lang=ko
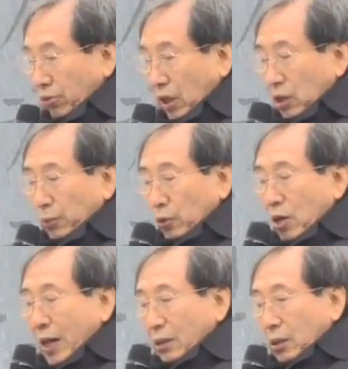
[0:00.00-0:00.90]
함세웅
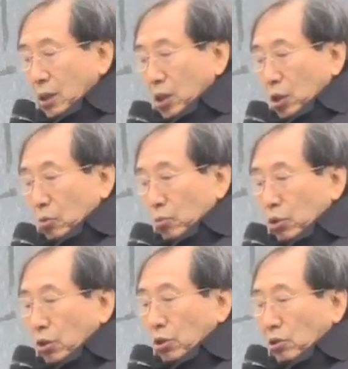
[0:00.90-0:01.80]
신부는
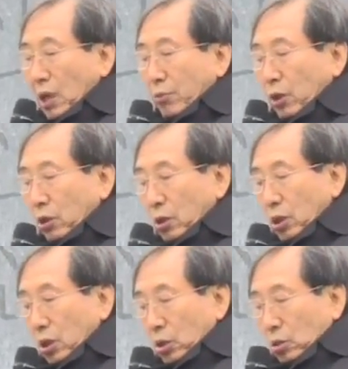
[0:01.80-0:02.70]
국정원의 대선 개입
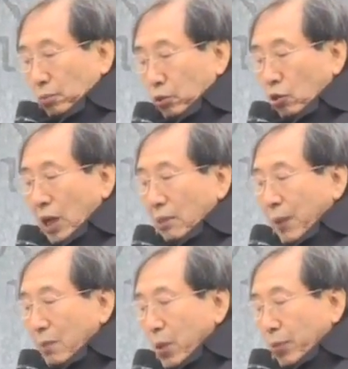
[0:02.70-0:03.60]
유죄 판결을
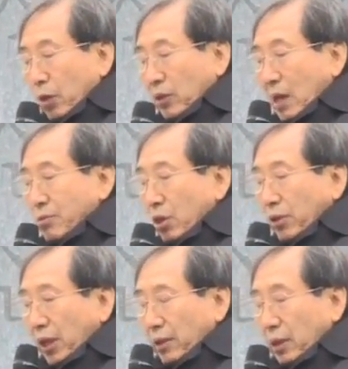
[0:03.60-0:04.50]
거론하며 현
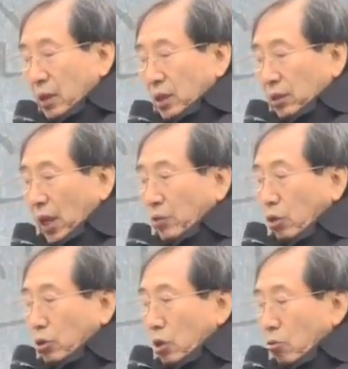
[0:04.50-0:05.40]
정권이 불법